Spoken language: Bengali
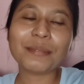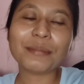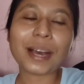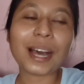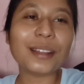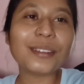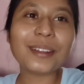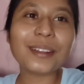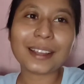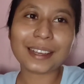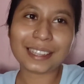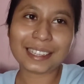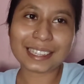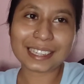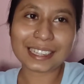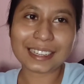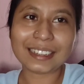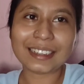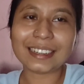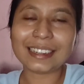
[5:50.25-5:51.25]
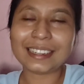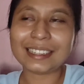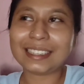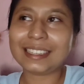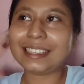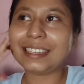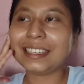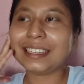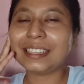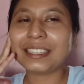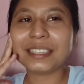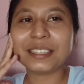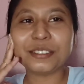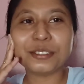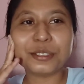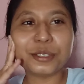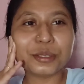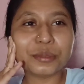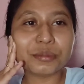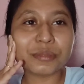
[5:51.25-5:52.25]
ভালো লাগে না আর কি
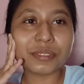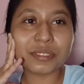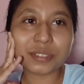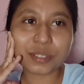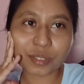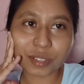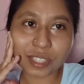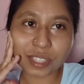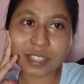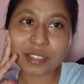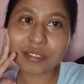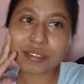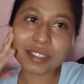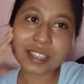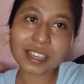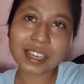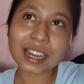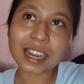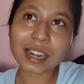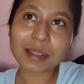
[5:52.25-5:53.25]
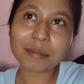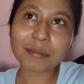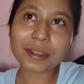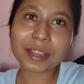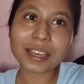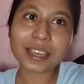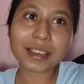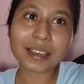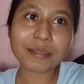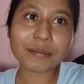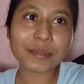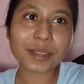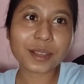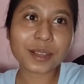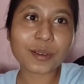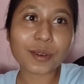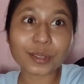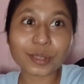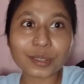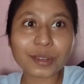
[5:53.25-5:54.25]
কিন্তু শরীর যদি খারাপ লাগে মানে
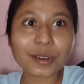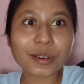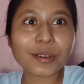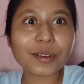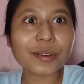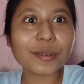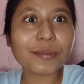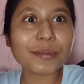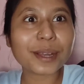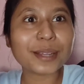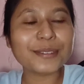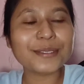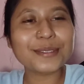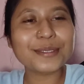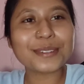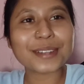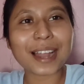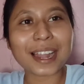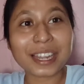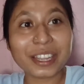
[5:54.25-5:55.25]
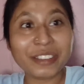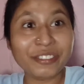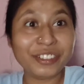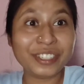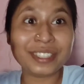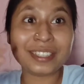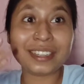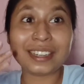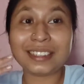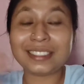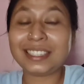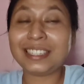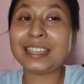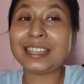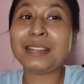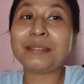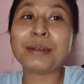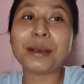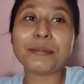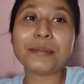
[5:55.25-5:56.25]
কত মানুষ
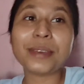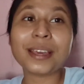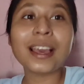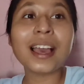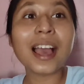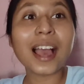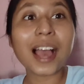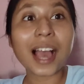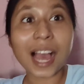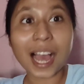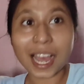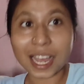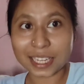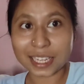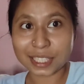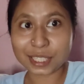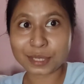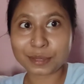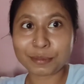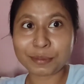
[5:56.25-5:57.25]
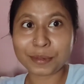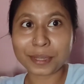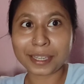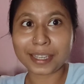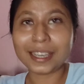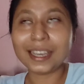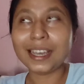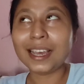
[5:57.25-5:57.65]
আর্টিফিশিয়ালভাবে হাসবে